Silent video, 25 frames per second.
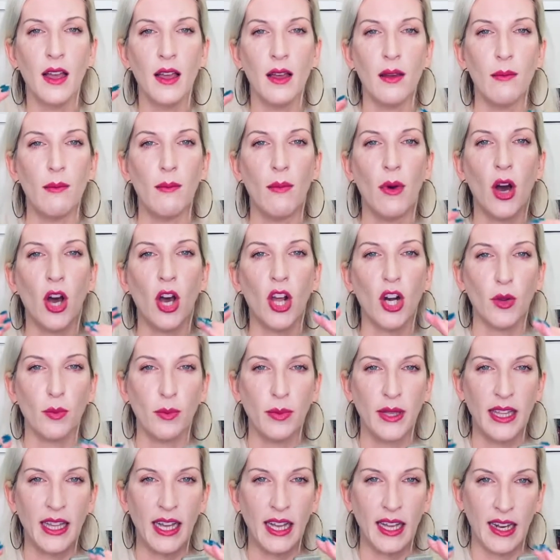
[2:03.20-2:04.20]

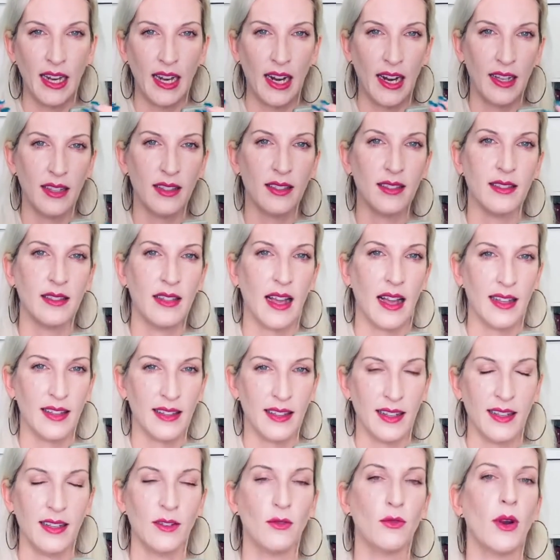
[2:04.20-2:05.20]
morbida e
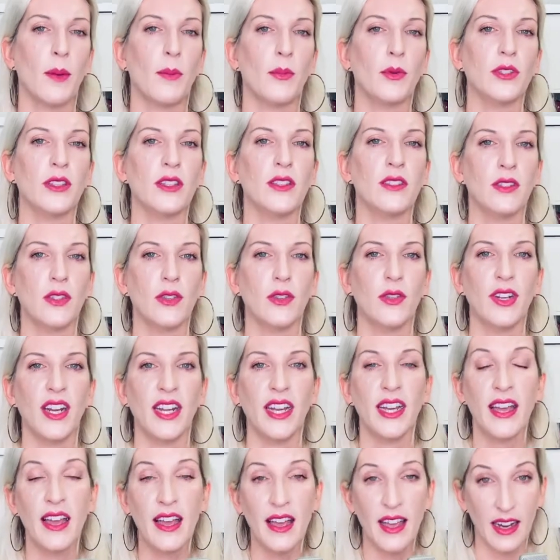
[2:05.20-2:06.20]
rilassata, in una posizione
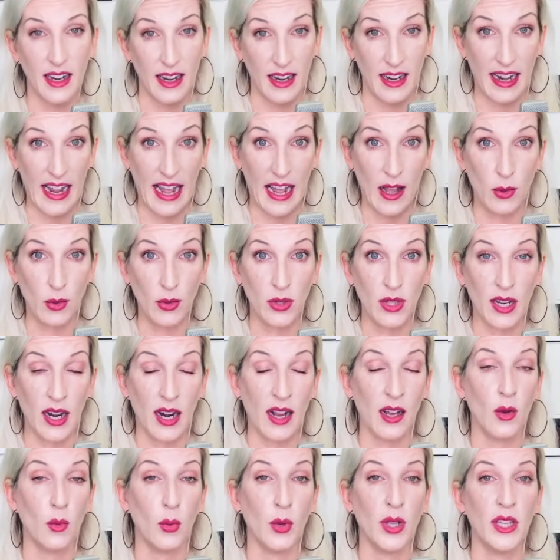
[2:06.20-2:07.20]
neutra.
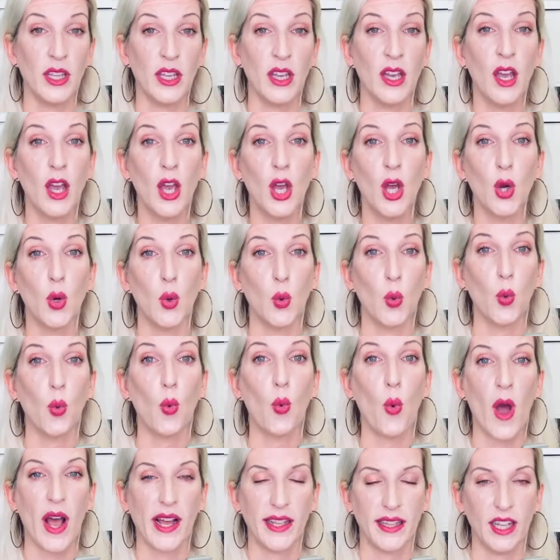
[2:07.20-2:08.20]
Quindi
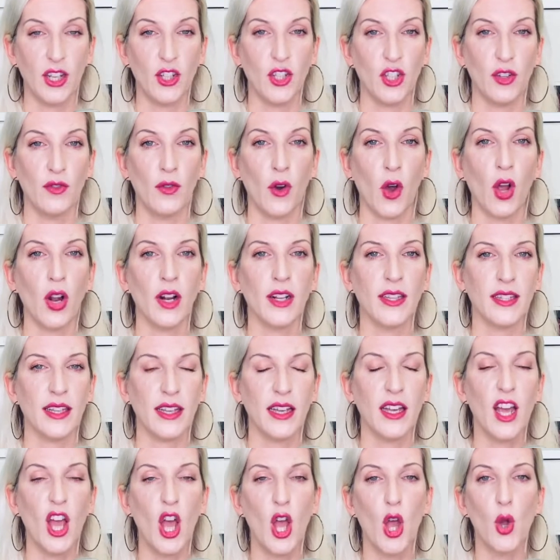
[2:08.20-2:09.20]
UA 10 volte,
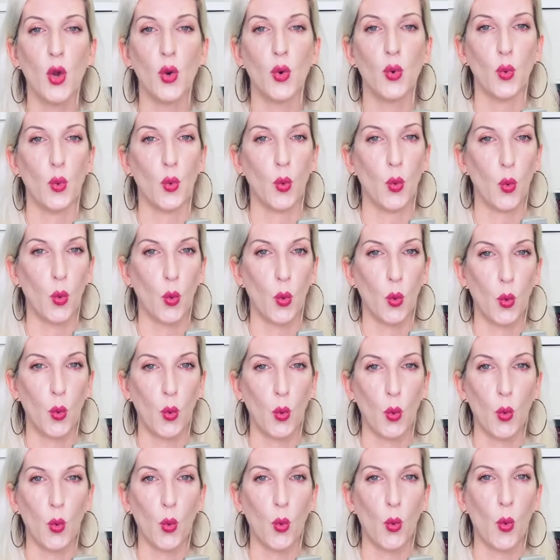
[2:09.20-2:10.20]

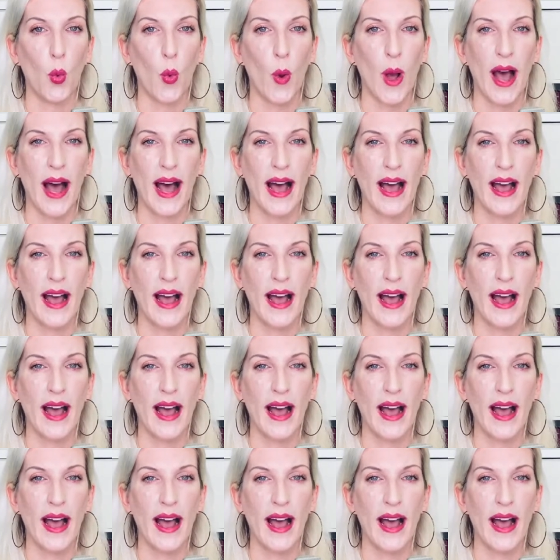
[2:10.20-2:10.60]
UA